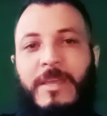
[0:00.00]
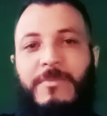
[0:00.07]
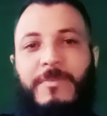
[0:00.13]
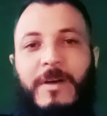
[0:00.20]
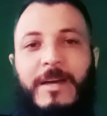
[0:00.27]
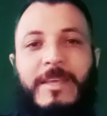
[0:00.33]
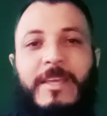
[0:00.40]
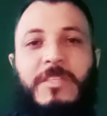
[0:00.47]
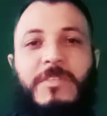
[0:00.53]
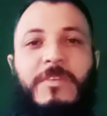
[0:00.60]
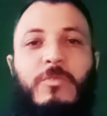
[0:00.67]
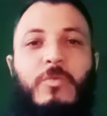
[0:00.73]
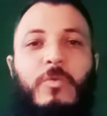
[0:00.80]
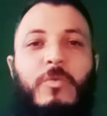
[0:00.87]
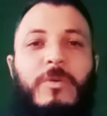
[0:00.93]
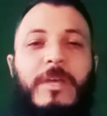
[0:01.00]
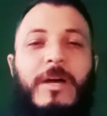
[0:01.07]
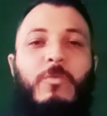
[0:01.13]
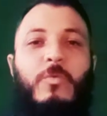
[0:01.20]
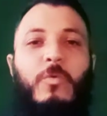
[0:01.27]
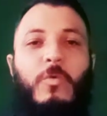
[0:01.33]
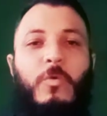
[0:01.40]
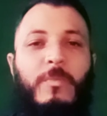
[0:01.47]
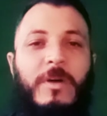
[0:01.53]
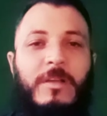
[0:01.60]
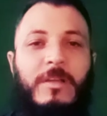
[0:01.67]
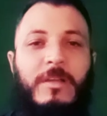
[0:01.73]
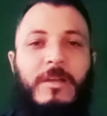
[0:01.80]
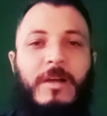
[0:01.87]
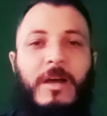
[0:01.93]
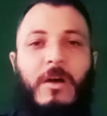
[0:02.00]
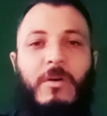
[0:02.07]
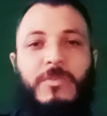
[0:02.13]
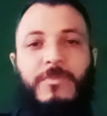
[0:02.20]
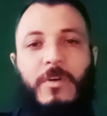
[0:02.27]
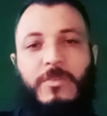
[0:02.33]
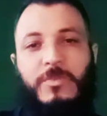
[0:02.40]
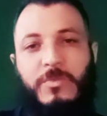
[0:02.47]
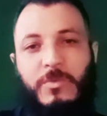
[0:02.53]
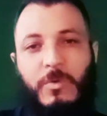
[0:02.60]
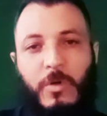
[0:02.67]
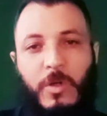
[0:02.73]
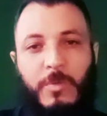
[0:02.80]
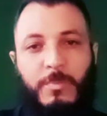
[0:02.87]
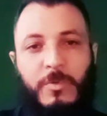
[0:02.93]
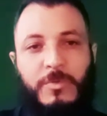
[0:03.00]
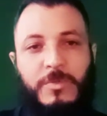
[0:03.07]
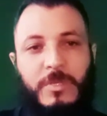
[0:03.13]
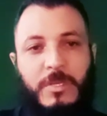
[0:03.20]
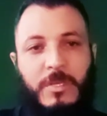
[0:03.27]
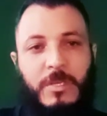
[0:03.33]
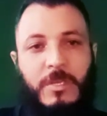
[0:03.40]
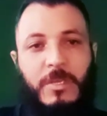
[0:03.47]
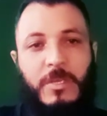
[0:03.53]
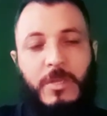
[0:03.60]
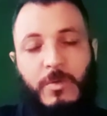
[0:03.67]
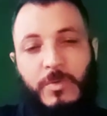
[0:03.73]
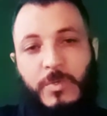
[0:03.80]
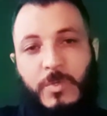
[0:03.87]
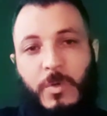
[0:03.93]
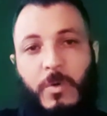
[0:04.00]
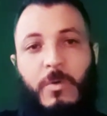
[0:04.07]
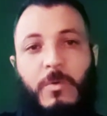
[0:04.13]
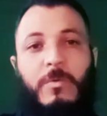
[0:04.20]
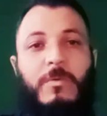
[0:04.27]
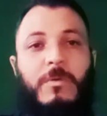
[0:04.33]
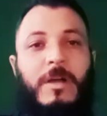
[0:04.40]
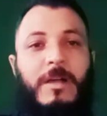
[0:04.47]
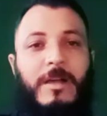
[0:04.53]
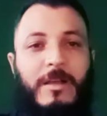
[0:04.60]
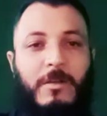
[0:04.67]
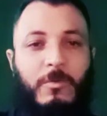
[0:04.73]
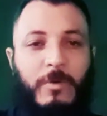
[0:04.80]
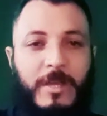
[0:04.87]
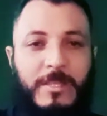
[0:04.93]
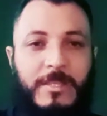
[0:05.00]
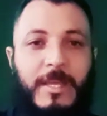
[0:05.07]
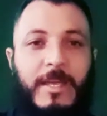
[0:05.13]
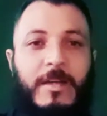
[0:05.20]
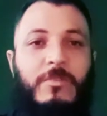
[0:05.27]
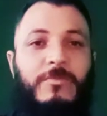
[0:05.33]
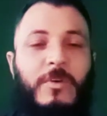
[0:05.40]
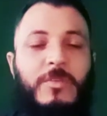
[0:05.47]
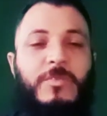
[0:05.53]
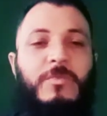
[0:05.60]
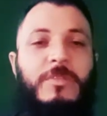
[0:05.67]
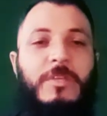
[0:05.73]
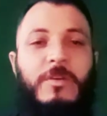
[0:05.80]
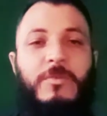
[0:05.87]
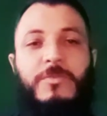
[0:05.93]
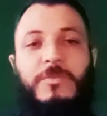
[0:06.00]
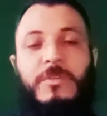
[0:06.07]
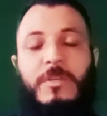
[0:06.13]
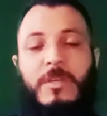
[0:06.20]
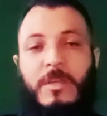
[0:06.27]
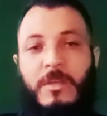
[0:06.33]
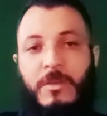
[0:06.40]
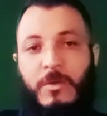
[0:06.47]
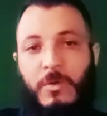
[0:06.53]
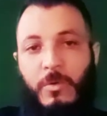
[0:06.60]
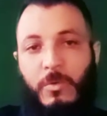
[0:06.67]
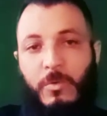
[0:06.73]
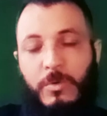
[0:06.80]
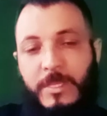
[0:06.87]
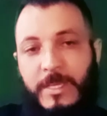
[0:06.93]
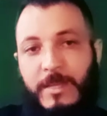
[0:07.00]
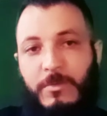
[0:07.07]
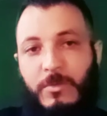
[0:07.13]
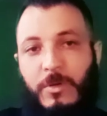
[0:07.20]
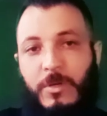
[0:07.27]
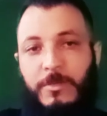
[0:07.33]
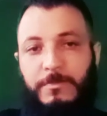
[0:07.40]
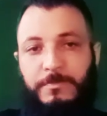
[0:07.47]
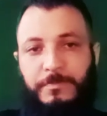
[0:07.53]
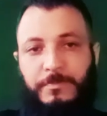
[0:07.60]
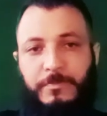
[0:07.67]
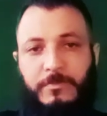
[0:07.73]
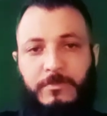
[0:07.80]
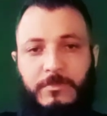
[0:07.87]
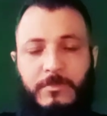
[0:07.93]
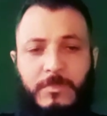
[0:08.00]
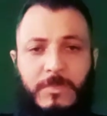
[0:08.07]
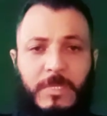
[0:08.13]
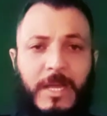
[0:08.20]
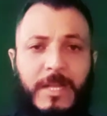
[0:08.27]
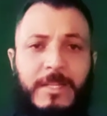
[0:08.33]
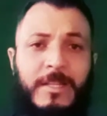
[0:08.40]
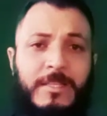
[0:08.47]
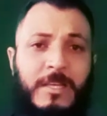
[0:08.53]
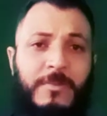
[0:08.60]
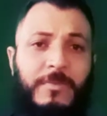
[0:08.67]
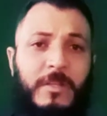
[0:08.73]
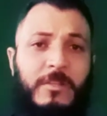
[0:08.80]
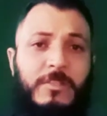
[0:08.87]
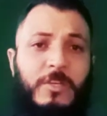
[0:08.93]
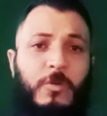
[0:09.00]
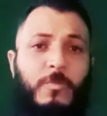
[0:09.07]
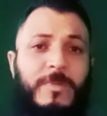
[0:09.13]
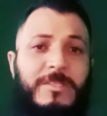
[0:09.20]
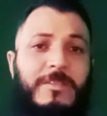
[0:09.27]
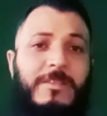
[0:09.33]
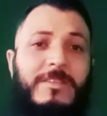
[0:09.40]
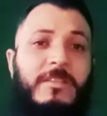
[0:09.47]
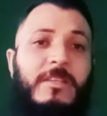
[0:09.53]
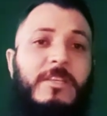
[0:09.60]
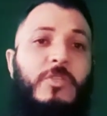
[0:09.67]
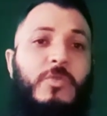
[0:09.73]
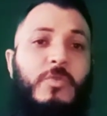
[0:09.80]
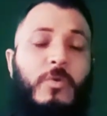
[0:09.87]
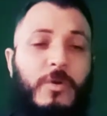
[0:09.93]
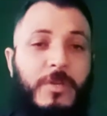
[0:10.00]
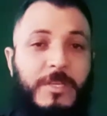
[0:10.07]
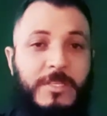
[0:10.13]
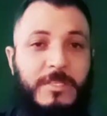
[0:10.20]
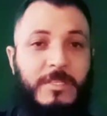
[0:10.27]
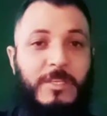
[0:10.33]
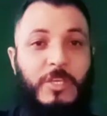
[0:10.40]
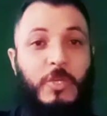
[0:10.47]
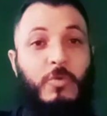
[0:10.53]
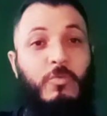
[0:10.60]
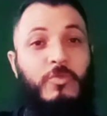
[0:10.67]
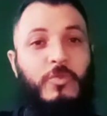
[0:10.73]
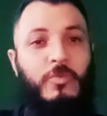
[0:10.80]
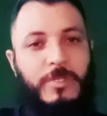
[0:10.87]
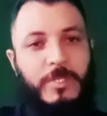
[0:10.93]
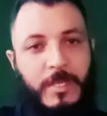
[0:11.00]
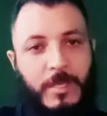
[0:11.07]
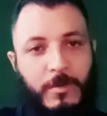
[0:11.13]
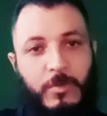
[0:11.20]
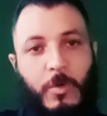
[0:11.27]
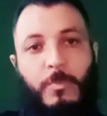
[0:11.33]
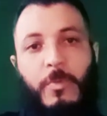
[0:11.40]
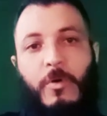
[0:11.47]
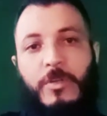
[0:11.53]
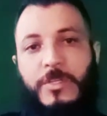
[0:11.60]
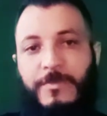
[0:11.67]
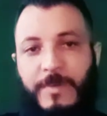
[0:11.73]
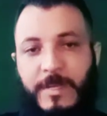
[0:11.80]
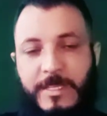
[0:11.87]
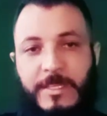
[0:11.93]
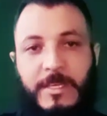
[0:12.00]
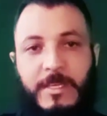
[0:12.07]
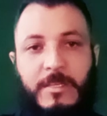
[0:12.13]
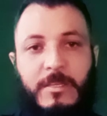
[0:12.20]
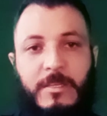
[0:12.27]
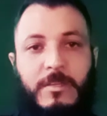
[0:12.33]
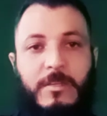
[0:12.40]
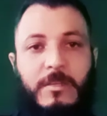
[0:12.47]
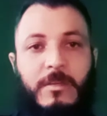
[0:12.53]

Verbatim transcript: nem fareis figura alguma aos vossos corpos. Eu sou o eterno vosso Deus. O Criador ali ele está falando de algumas transgressões que um judeu não pode fazer.